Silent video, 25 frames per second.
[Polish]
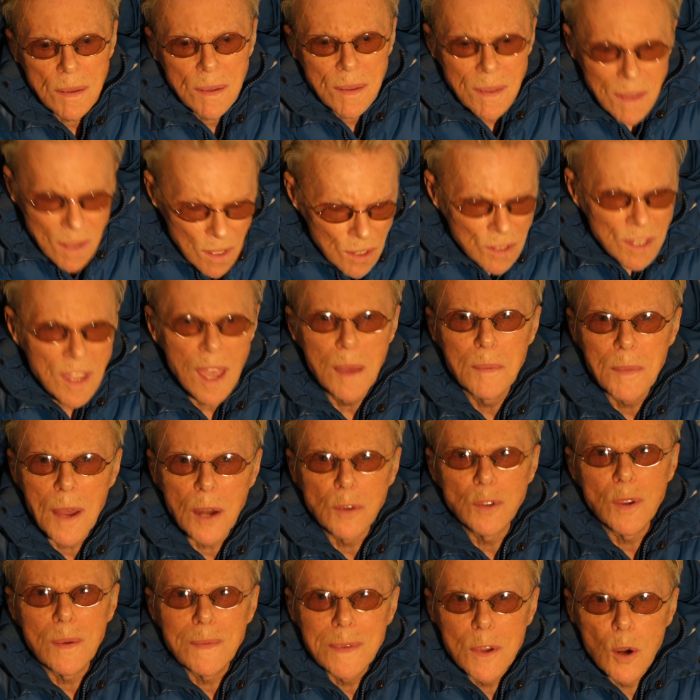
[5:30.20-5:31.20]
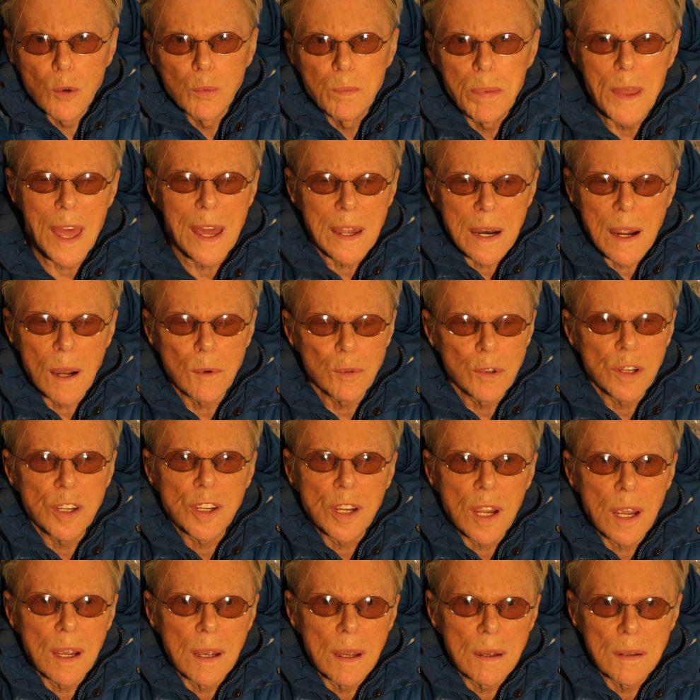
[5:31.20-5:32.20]
no nie miał, nie, nie ubierał
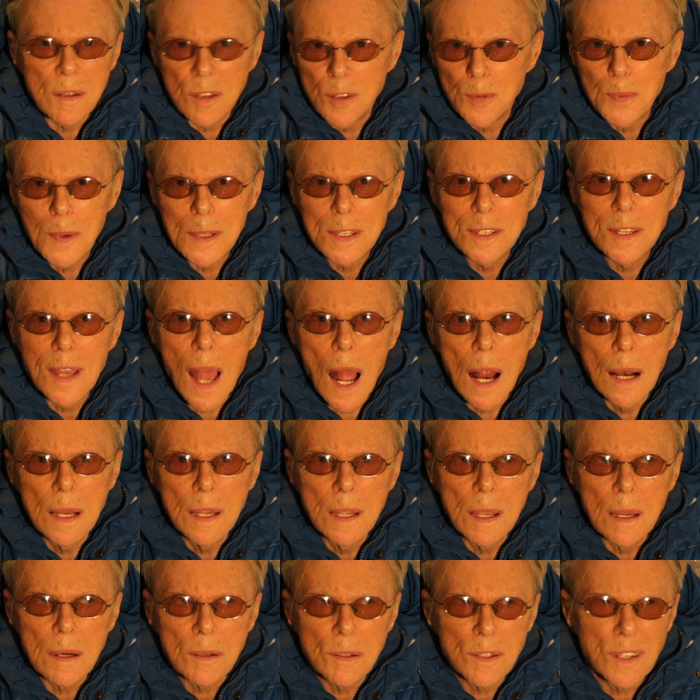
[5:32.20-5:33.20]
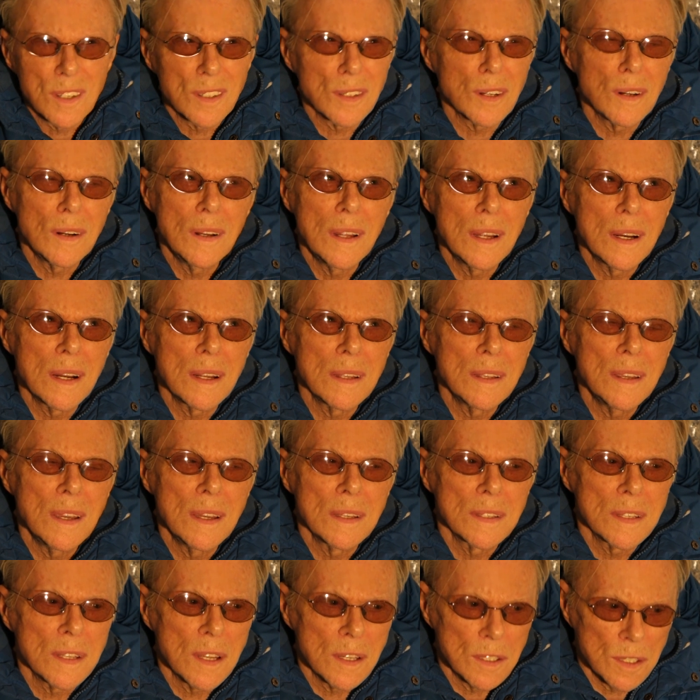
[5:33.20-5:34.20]
się specjalnie, chociaż cholera
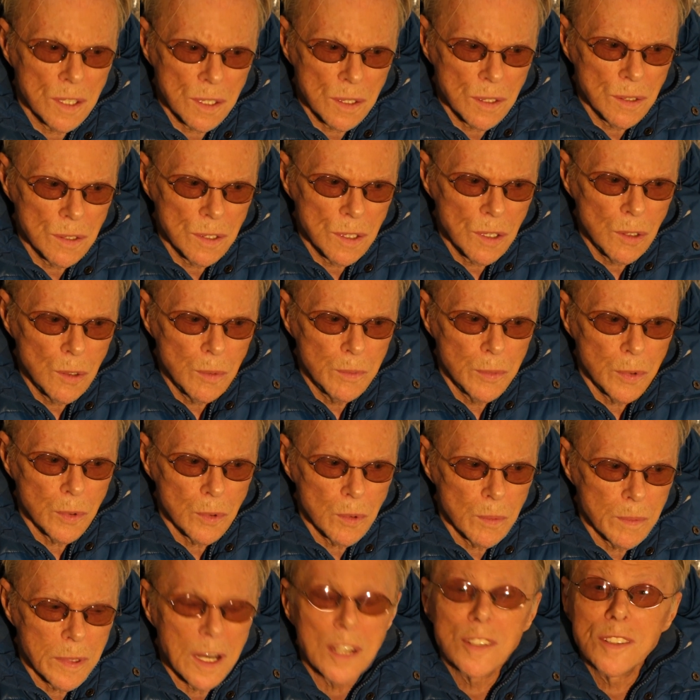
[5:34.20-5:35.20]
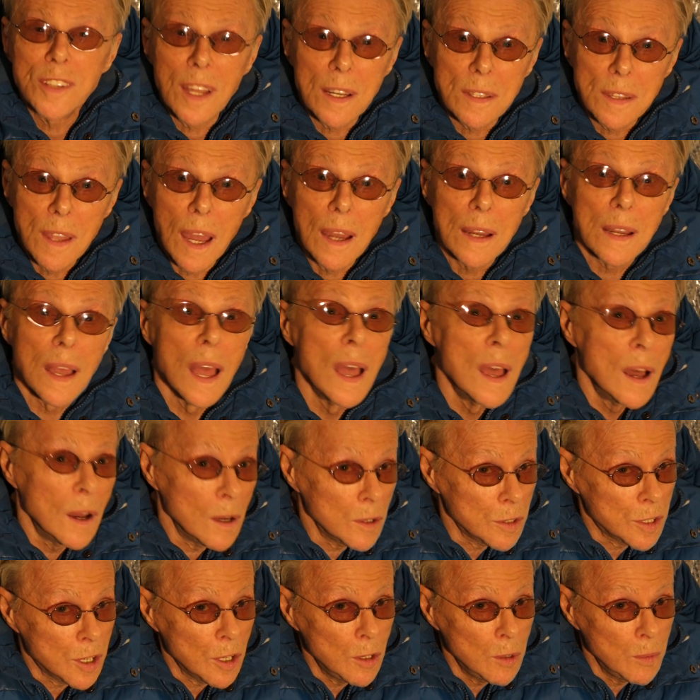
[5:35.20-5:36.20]
nie, zdaje się, że on się lubił ubrać, tak, tak,
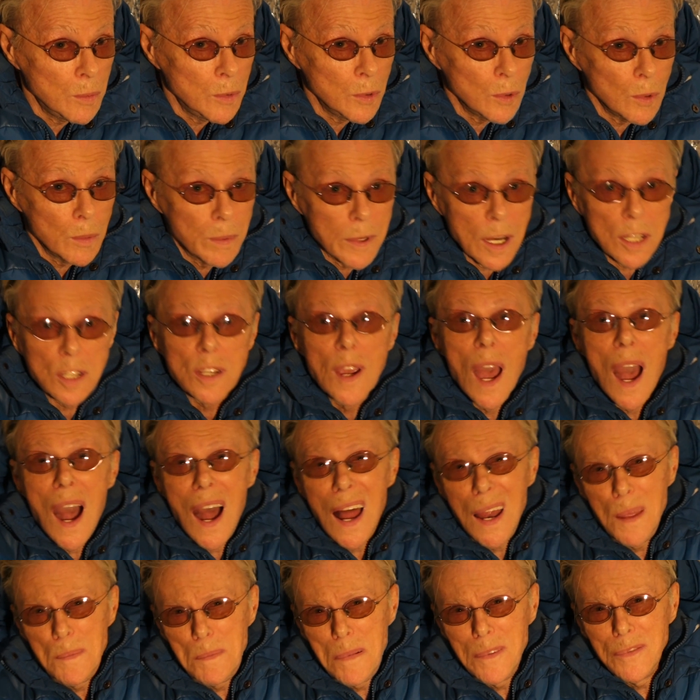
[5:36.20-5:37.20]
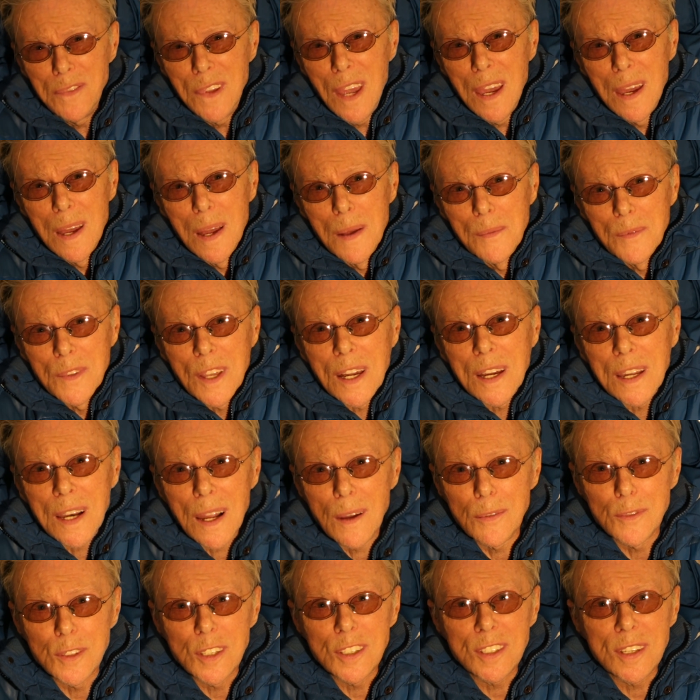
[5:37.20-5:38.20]
on się lubił ubrać, ale pewnie
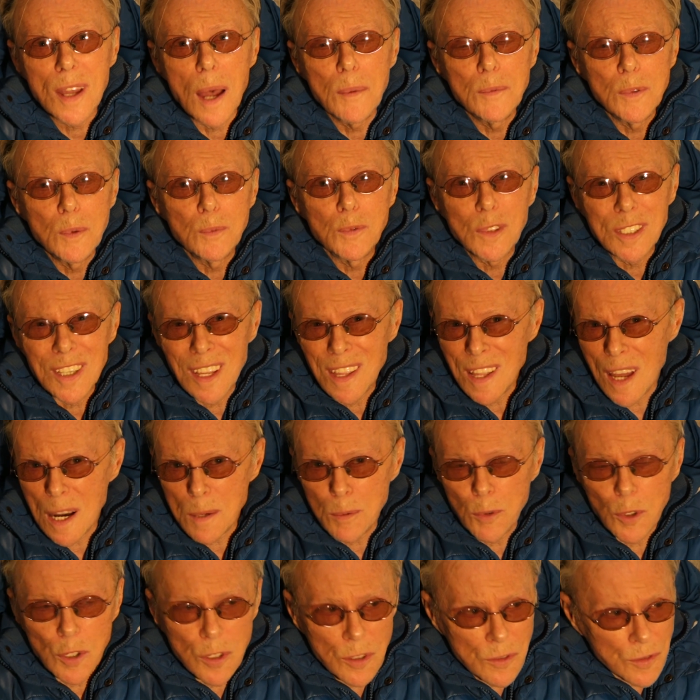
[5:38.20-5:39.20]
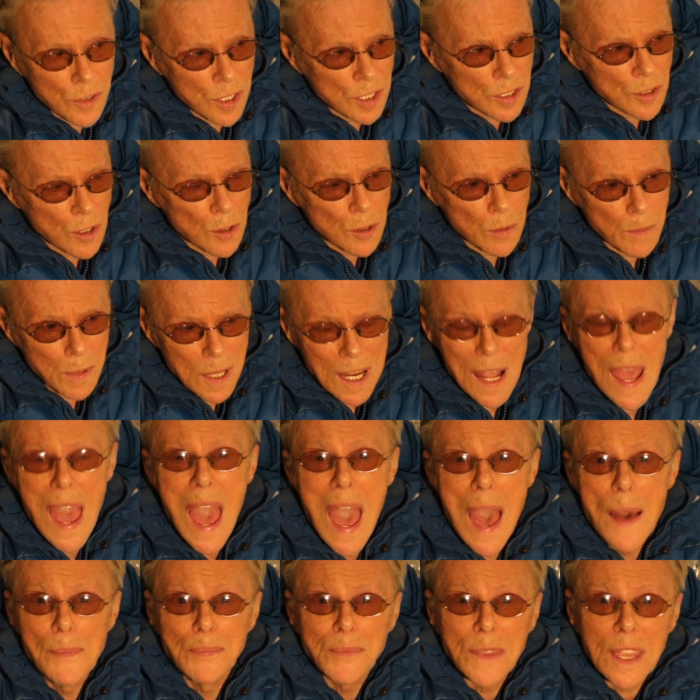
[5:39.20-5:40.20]
krawcy sami mu za darmo to wszystko robili.
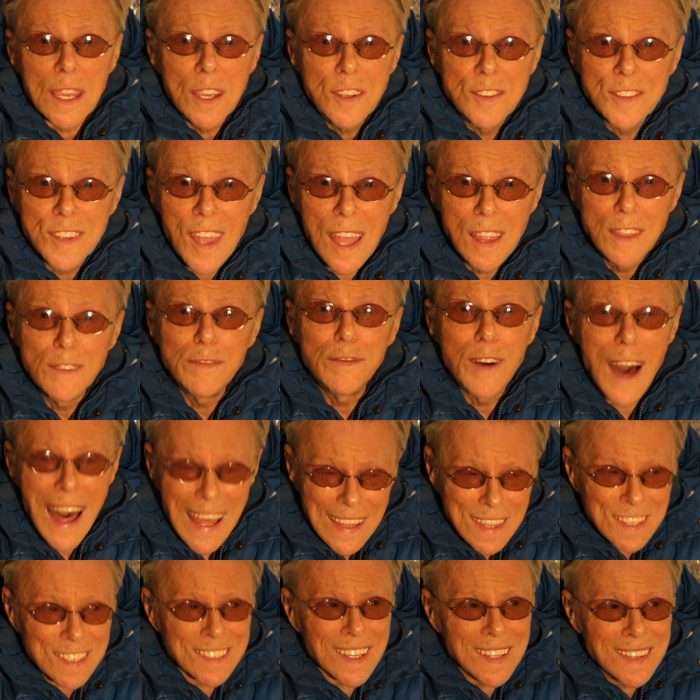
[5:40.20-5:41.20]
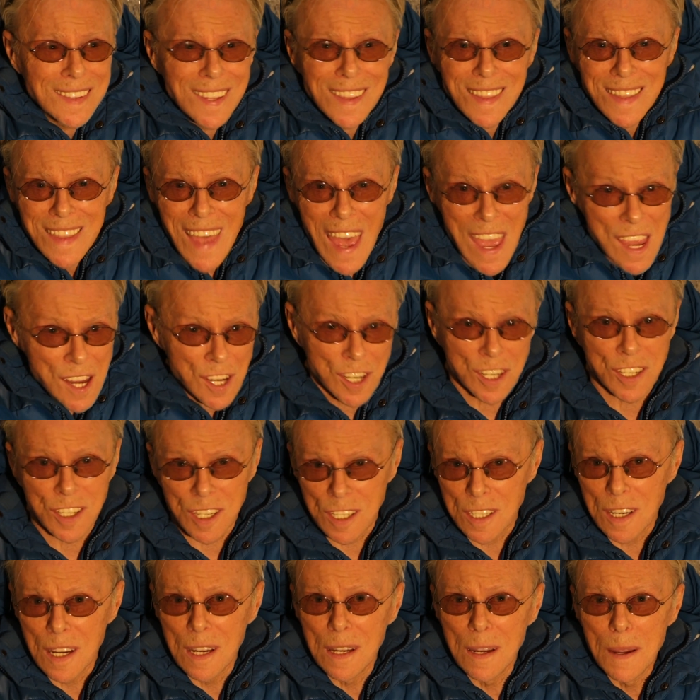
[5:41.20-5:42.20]
I ten facet
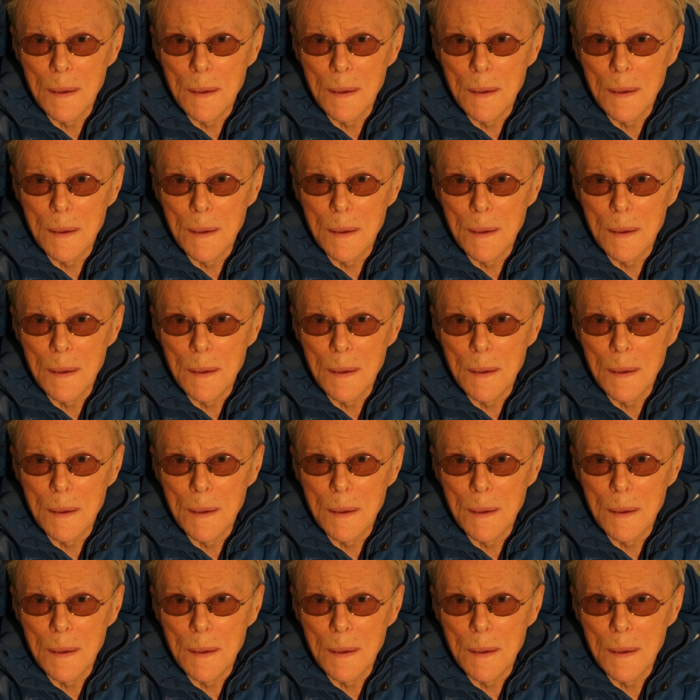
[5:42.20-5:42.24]
też,